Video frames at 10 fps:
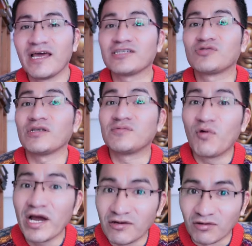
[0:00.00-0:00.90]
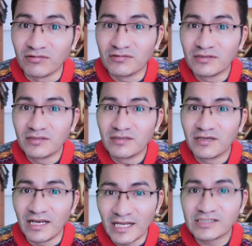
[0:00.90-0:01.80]
Esto es bueno,
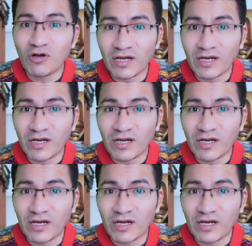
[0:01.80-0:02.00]
en esta